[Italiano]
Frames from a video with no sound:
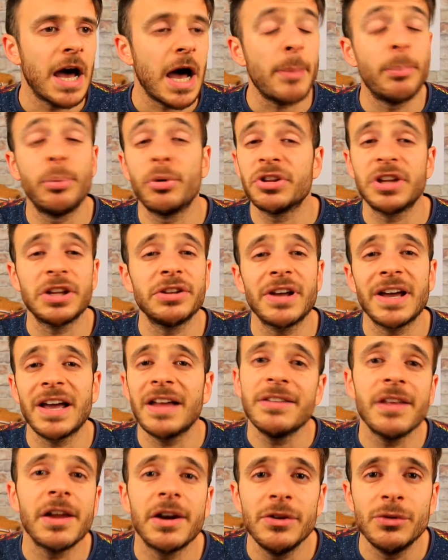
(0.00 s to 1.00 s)
ha portato a
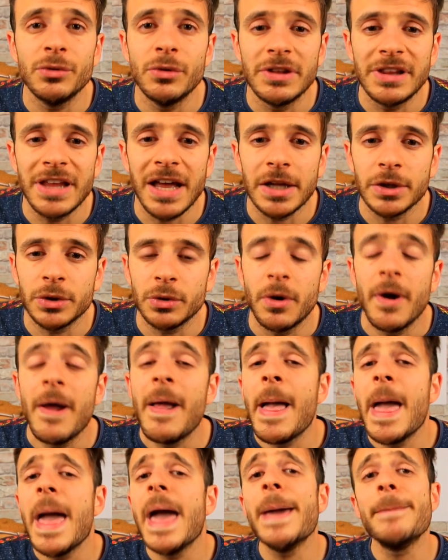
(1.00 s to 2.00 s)
casa il risultato,
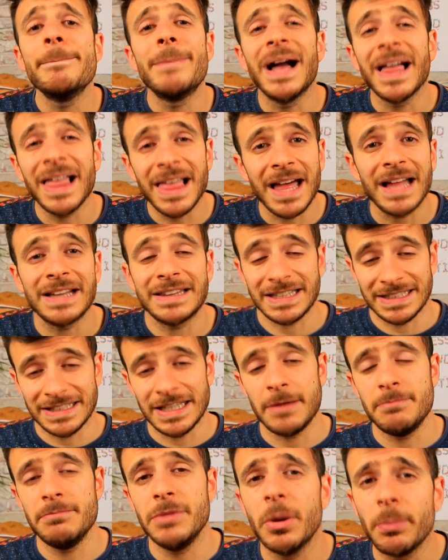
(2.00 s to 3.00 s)
è mancata
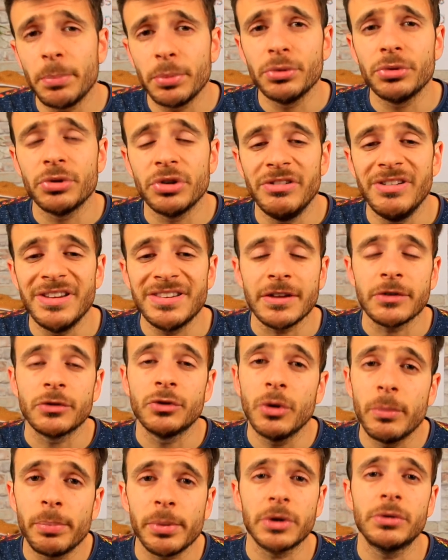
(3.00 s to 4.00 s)
dal mio punto di vista
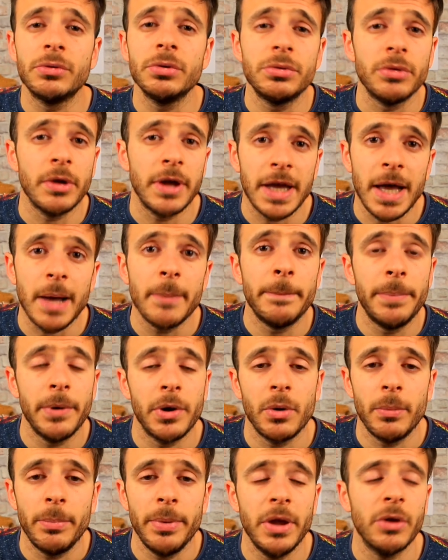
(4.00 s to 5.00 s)
soprattutto in campo
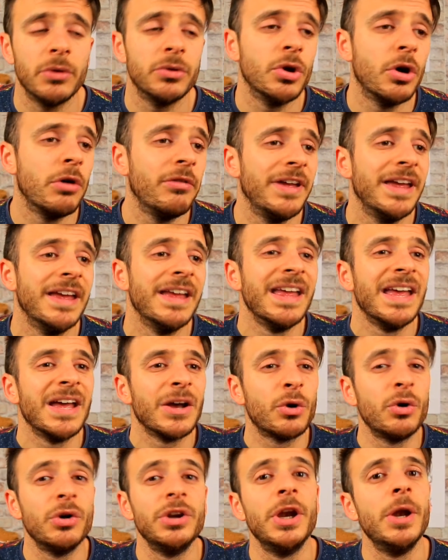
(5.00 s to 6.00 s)
europeo dove
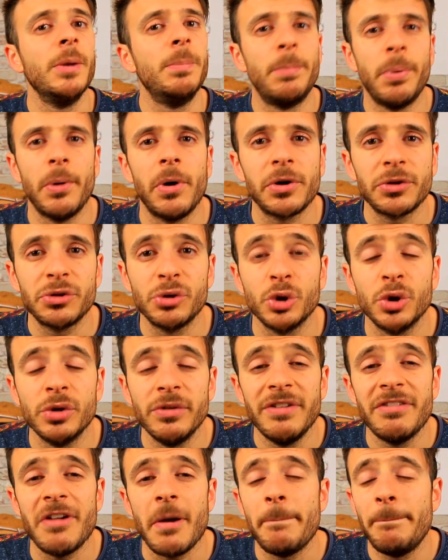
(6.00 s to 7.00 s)
con il Porto
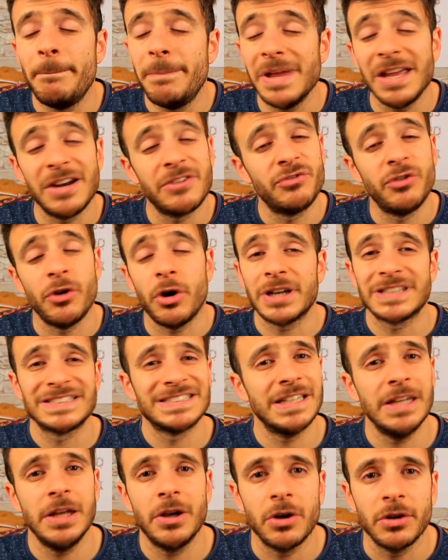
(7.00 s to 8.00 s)
doveva per
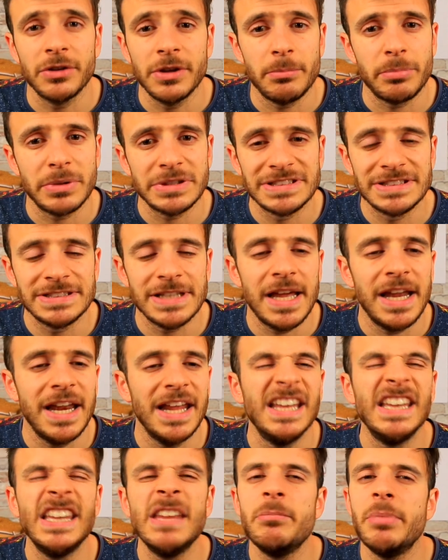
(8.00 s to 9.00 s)
forza di cose passare
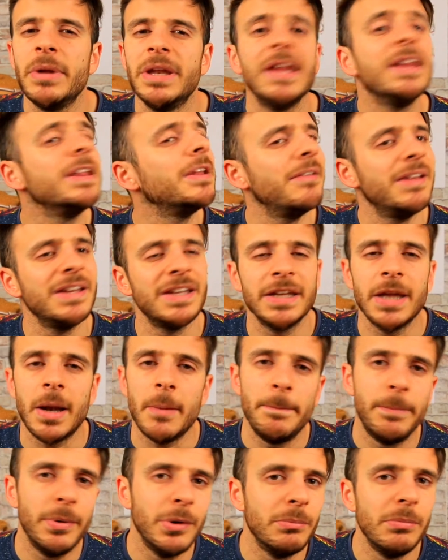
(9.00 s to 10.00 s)
indipendentemente dal
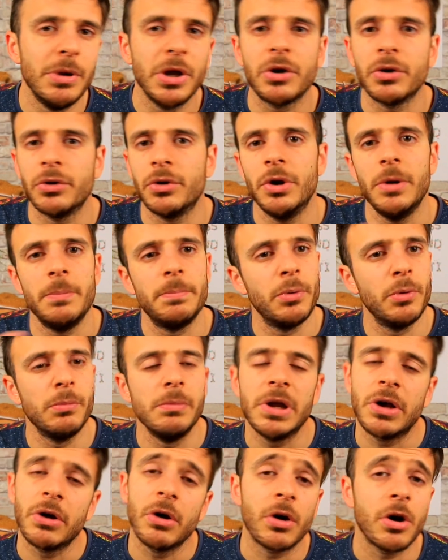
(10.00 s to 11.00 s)
pubblico, non il
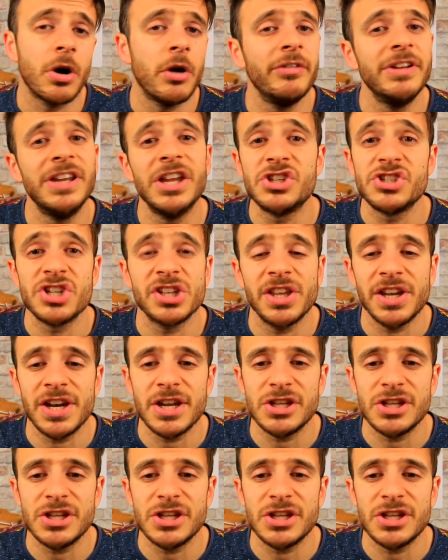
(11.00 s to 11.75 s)
pubblico, Covid eccetera